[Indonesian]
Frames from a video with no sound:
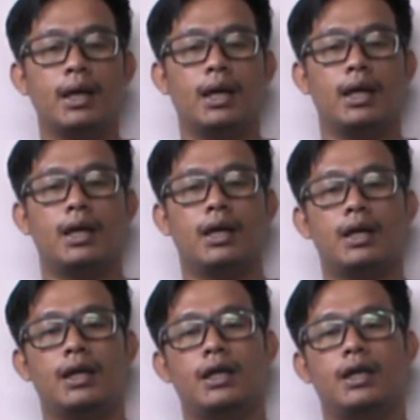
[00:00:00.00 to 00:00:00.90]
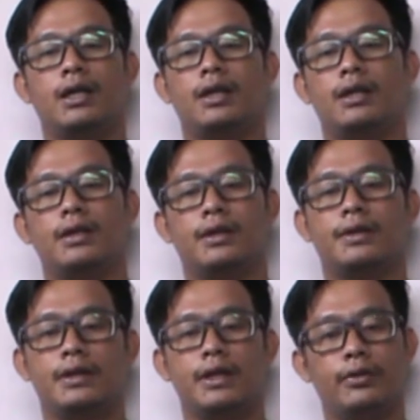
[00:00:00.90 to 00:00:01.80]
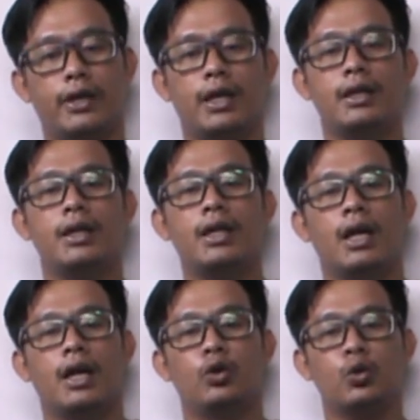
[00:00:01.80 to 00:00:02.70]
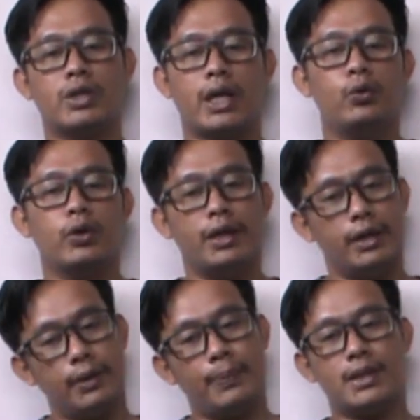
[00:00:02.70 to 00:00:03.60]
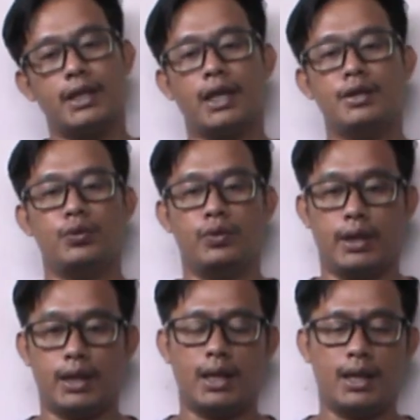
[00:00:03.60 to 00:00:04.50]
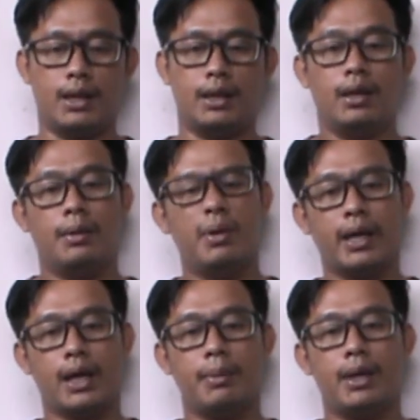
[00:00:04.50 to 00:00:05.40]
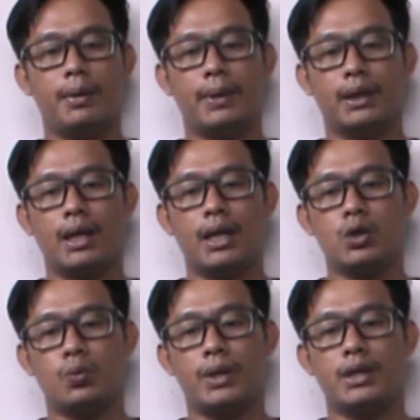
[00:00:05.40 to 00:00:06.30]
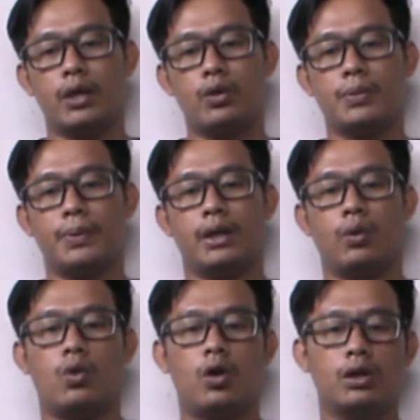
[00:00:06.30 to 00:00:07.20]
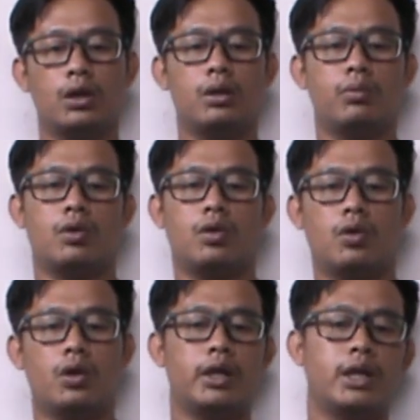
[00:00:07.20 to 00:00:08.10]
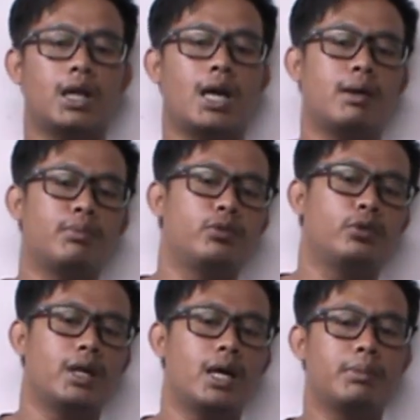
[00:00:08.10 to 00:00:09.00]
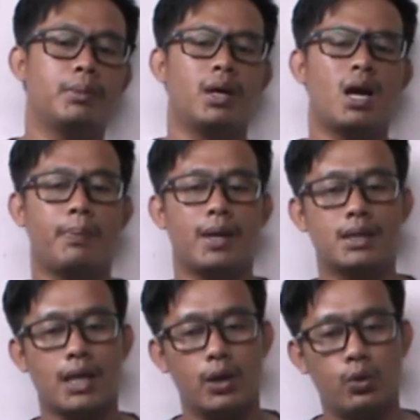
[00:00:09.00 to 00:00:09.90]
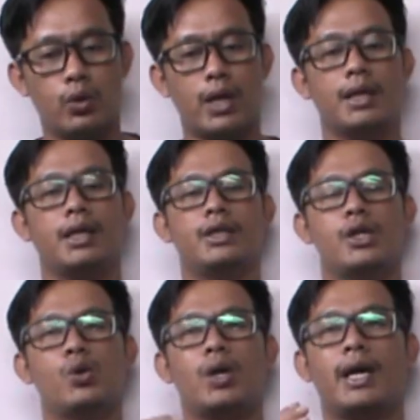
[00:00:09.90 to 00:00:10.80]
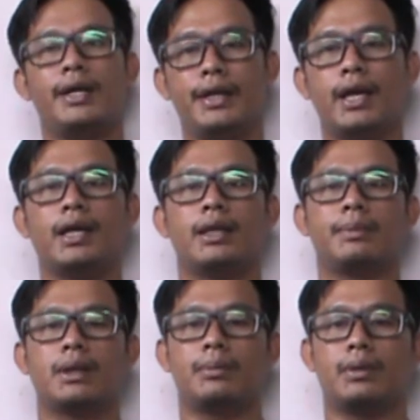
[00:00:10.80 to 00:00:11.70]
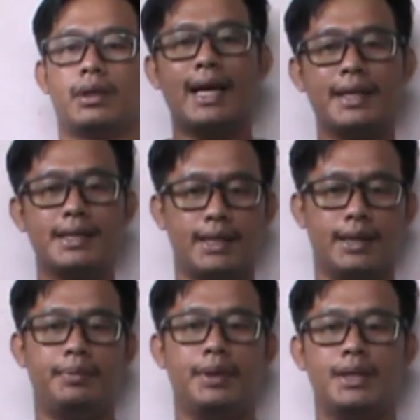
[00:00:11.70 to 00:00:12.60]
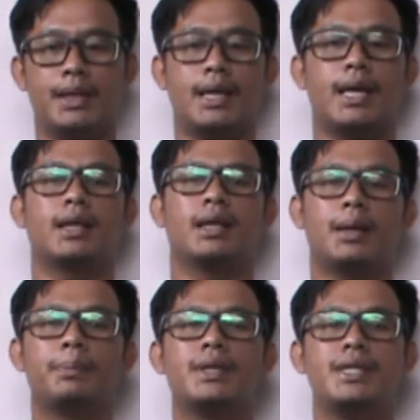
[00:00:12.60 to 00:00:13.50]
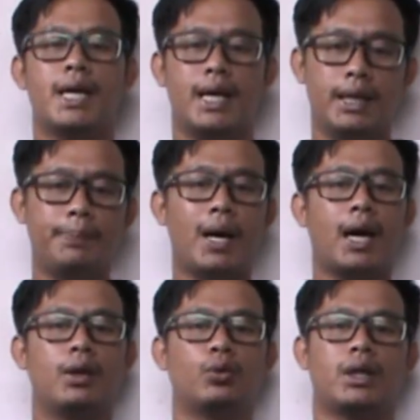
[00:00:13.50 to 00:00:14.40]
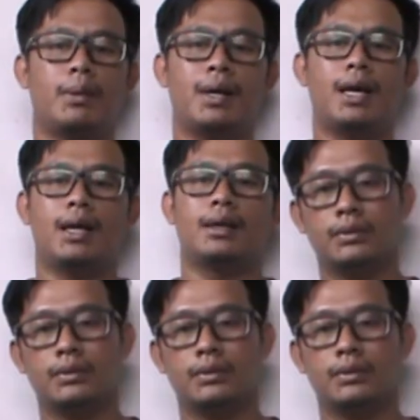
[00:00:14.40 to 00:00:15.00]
Uh, gitu ya untuk sayurannya ini pastikan juga mereka mendapatkan asupan sayur seperti wortel, brokoli, labu, dan beberapa sayuran hijau lainnya nih teman-teman. Kenari seed, biji kenari tetap menjadi pakan utama.